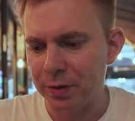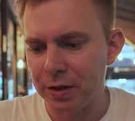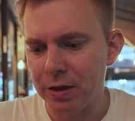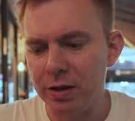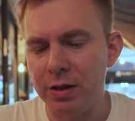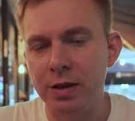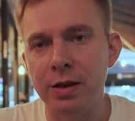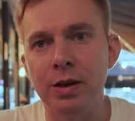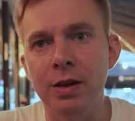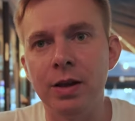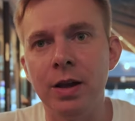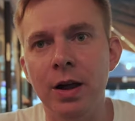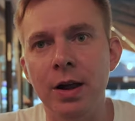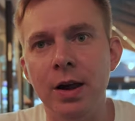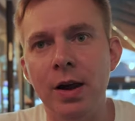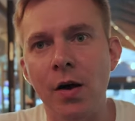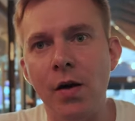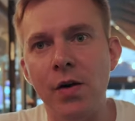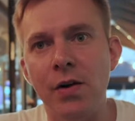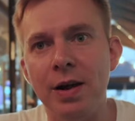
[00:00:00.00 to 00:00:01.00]
i,
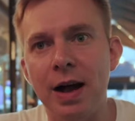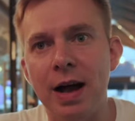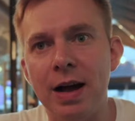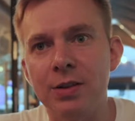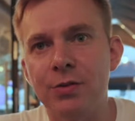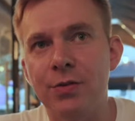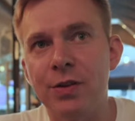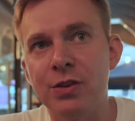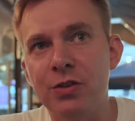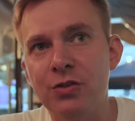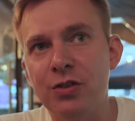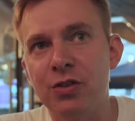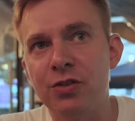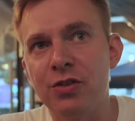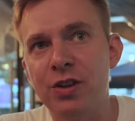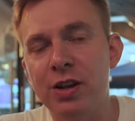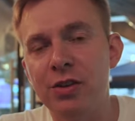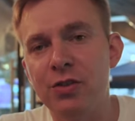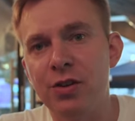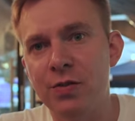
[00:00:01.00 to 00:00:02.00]
y, a
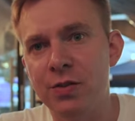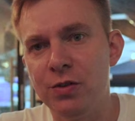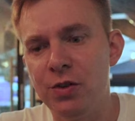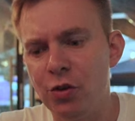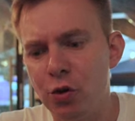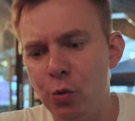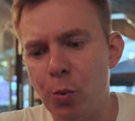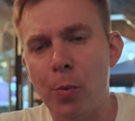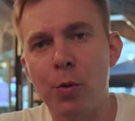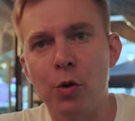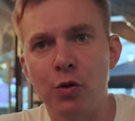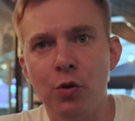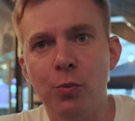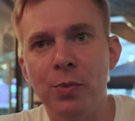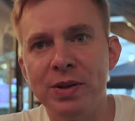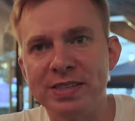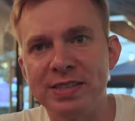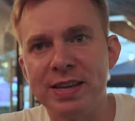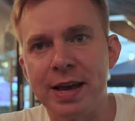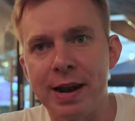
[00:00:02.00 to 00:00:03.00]
24,90 po prostu
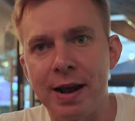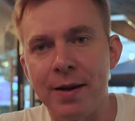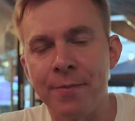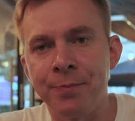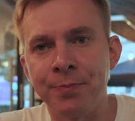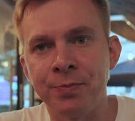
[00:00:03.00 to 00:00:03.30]
bez sera.